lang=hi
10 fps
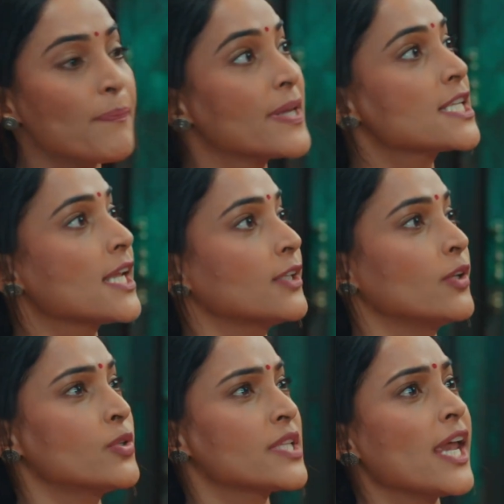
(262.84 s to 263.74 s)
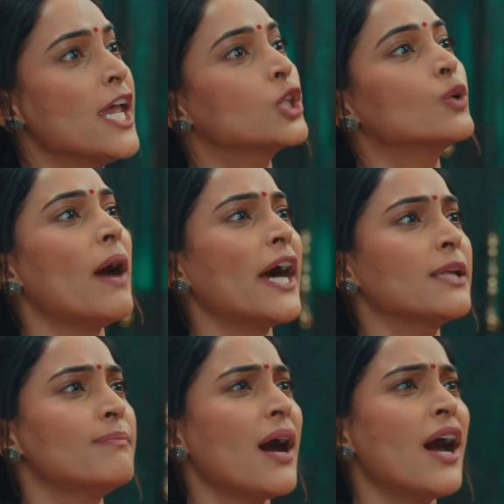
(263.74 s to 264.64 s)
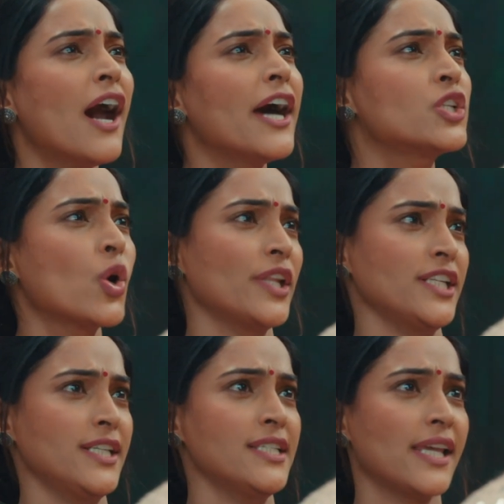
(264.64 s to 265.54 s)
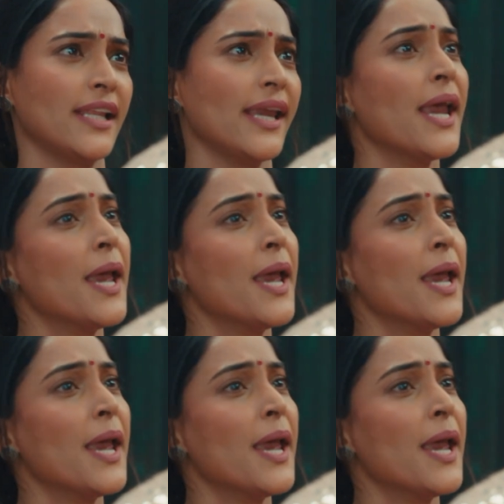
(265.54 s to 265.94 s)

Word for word: पिछले दिनों से तुम्हारी माँ हर छोटी चीज के लिए